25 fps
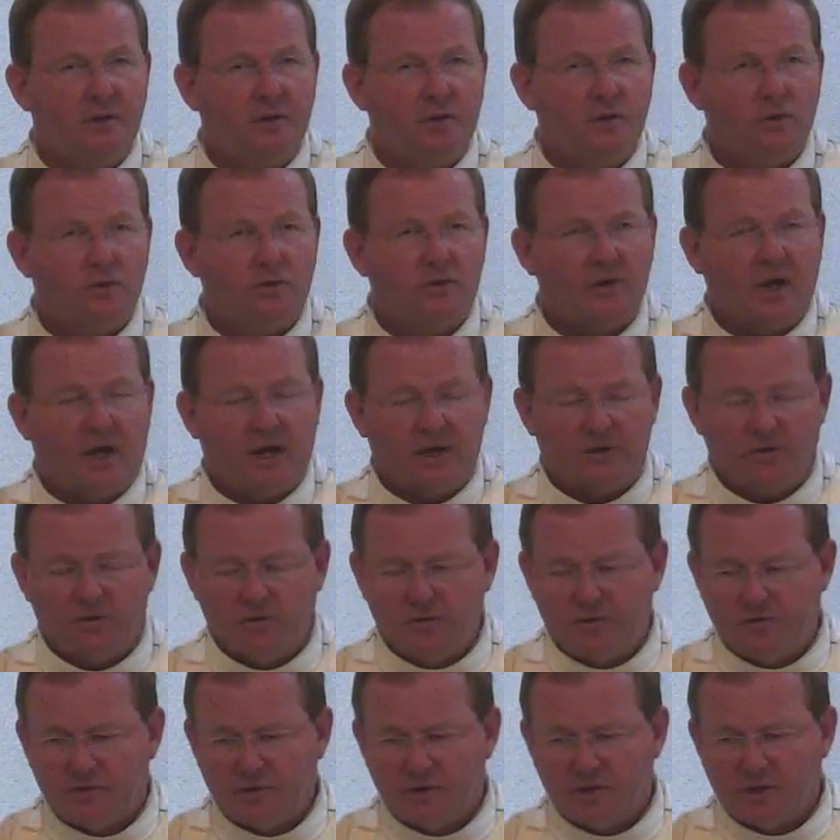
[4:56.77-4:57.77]
Und dazu
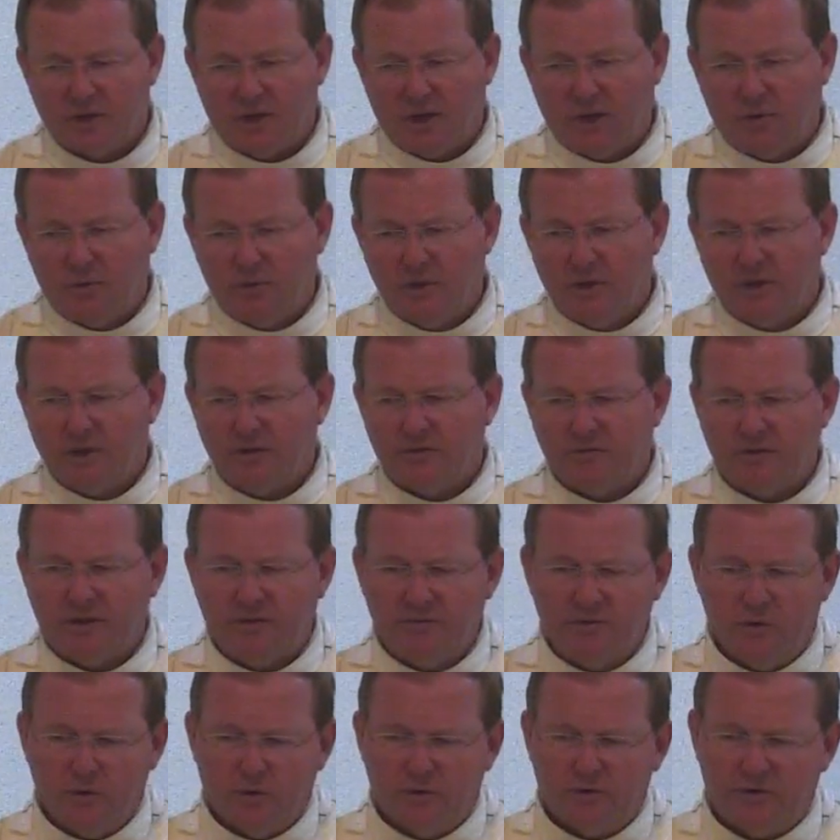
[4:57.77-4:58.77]
vertrauen, dass wenn
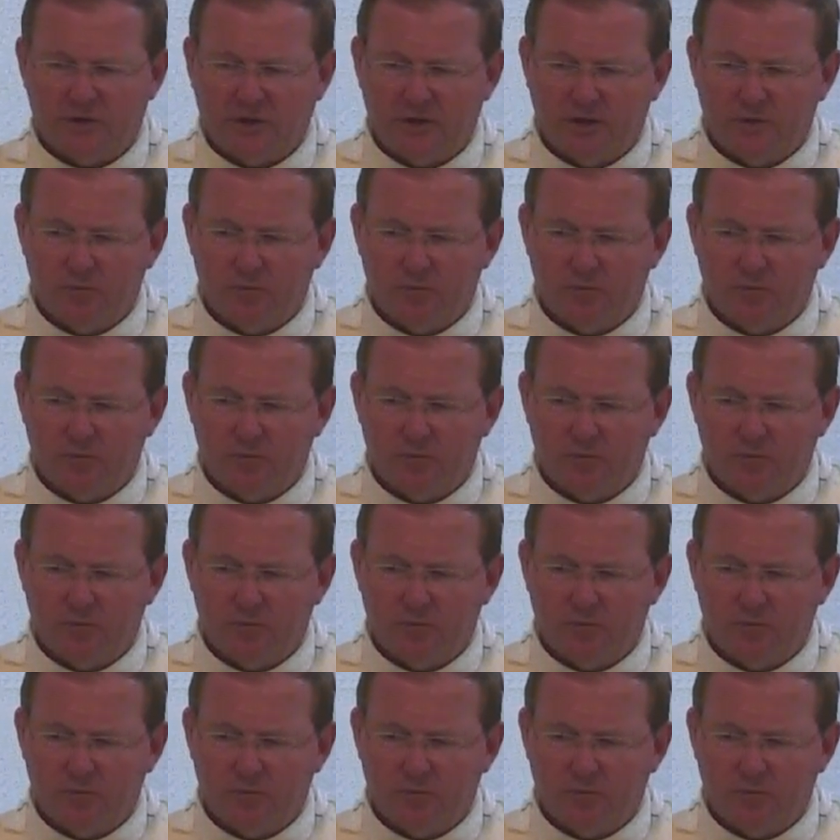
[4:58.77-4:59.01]
wir uns an die